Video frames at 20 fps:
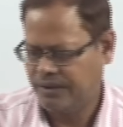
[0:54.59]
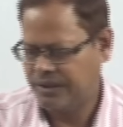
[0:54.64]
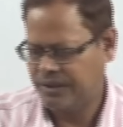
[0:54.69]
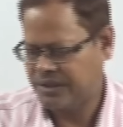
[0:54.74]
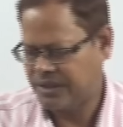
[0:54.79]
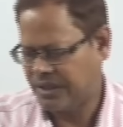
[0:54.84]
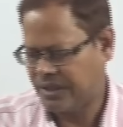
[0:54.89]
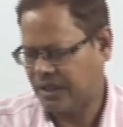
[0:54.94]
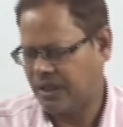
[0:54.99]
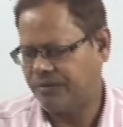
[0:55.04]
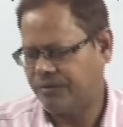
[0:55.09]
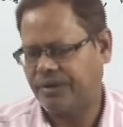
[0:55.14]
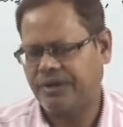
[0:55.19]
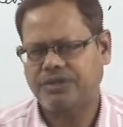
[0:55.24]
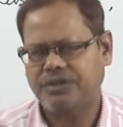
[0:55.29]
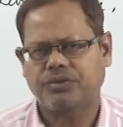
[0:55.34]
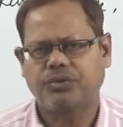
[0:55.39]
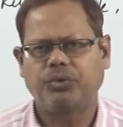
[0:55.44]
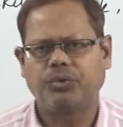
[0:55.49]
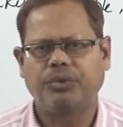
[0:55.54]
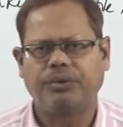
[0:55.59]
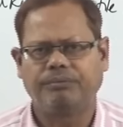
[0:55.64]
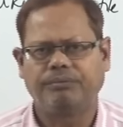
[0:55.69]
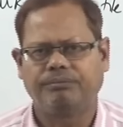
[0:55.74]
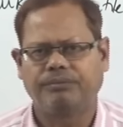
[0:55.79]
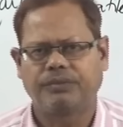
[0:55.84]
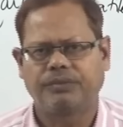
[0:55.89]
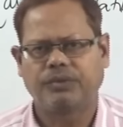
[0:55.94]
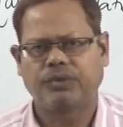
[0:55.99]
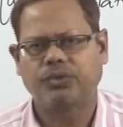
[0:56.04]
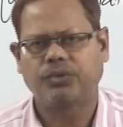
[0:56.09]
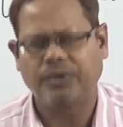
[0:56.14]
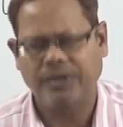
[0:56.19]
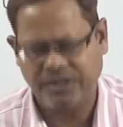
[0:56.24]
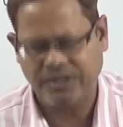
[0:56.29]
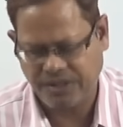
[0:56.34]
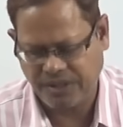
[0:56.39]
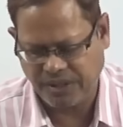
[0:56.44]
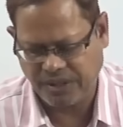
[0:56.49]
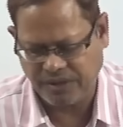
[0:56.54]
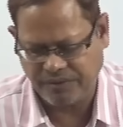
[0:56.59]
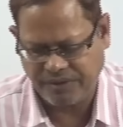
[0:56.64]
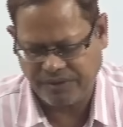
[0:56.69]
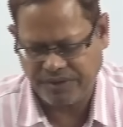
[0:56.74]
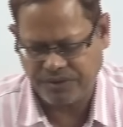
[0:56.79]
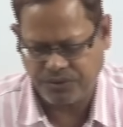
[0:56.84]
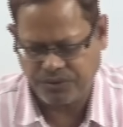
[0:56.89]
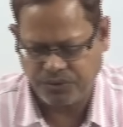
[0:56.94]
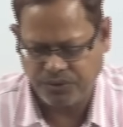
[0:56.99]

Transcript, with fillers: దిస్ రికవరీ ఈజ్ గుడ్ టుడేస్ రికవరీ ఈజ్